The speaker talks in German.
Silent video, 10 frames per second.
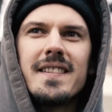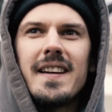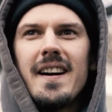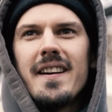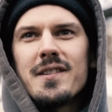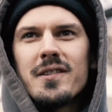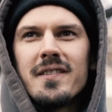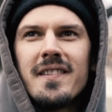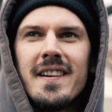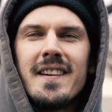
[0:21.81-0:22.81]
ja,
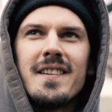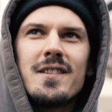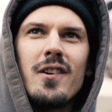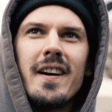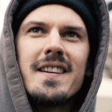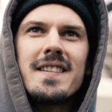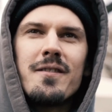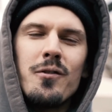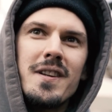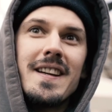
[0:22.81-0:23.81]
also solange es
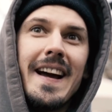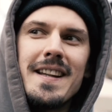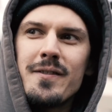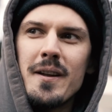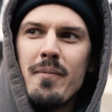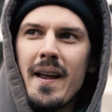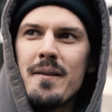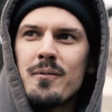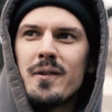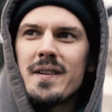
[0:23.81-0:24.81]
halt wirklich ein Grenzwert
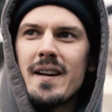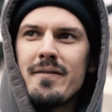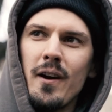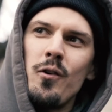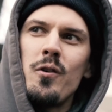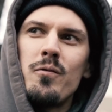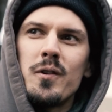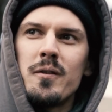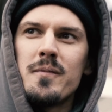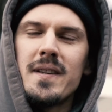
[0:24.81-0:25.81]
bleibt und nicht einfach erhöht
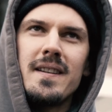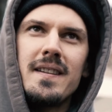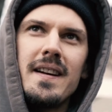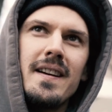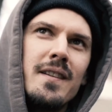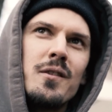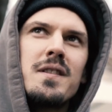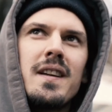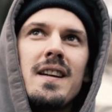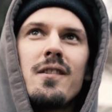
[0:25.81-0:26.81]
wird im Sinne der
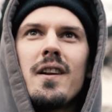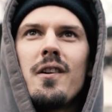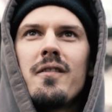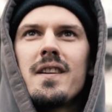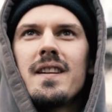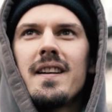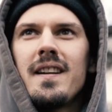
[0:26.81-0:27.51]
Industrie oder irgendwelchen